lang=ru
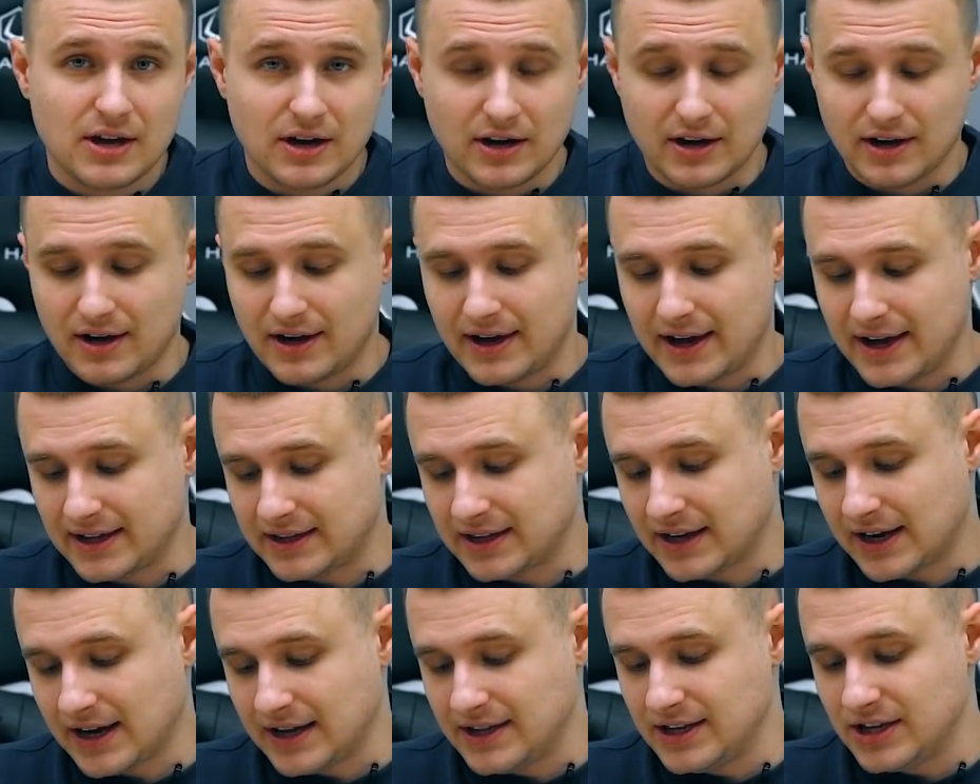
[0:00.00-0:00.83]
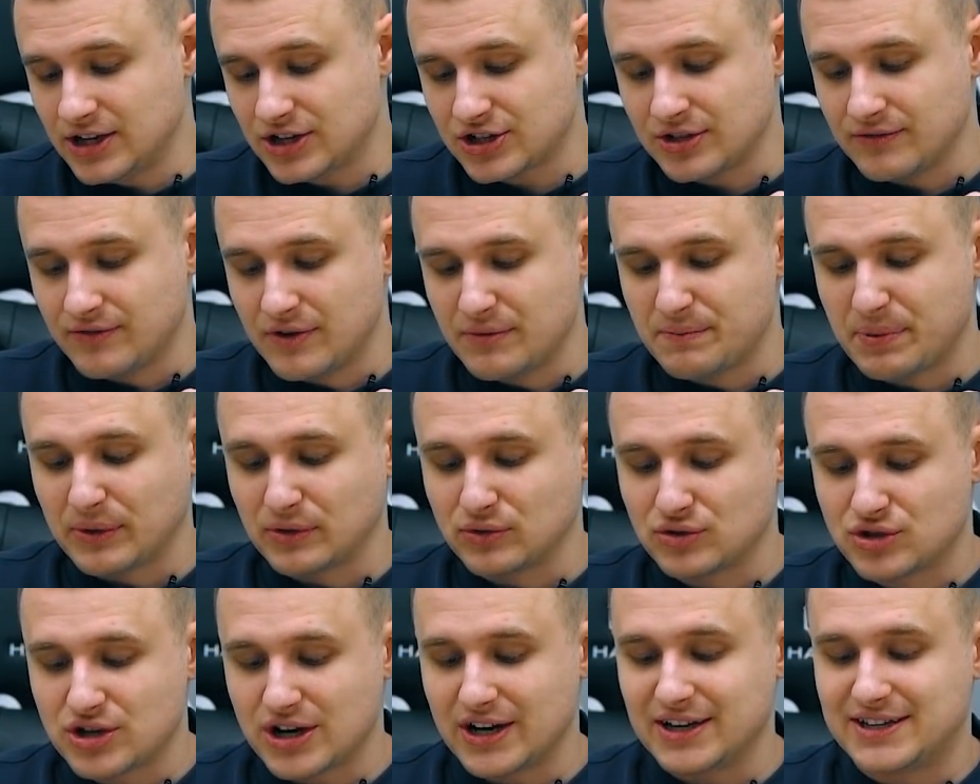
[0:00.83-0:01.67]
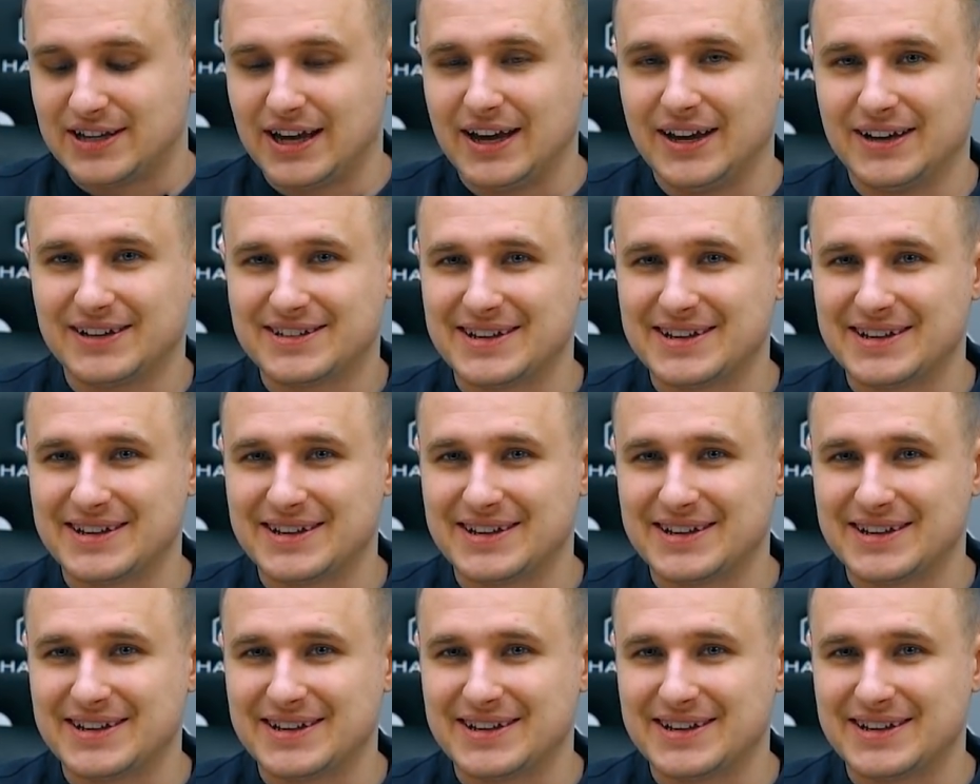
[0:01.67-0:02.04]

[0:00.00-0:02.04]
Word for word: Э, это, конечно, вы получаете